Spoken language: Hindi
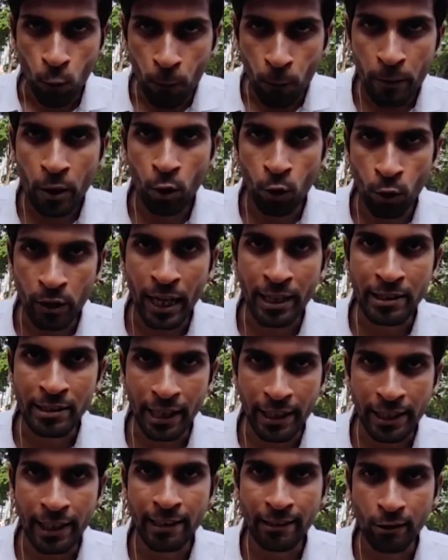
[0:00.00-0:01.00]
उम्र होना
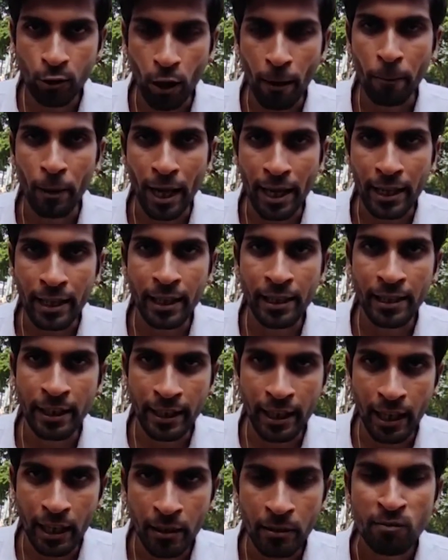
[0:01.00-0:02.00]
चाहिए इसको अप्लाई
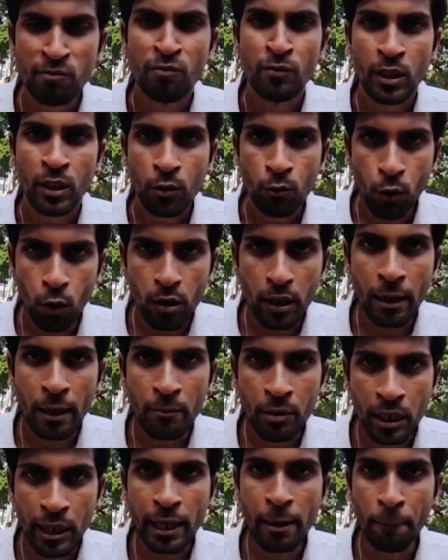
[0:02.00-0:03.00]
करने का वो
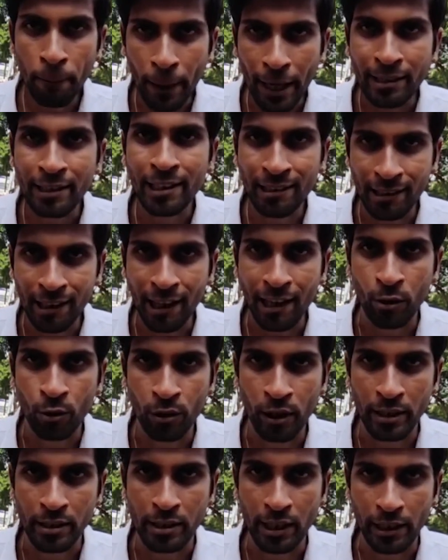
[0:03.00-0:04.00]
कम से कम 35 साल
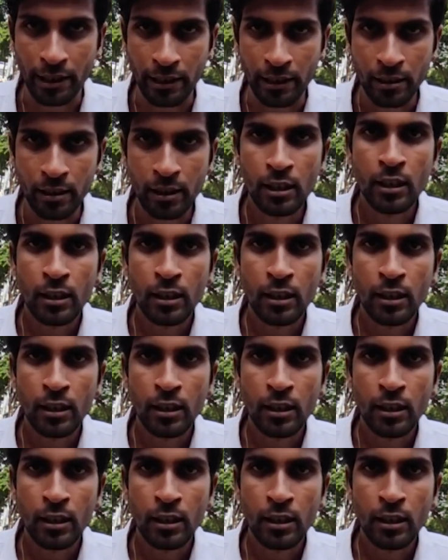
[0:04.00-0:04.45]
होना चाहिए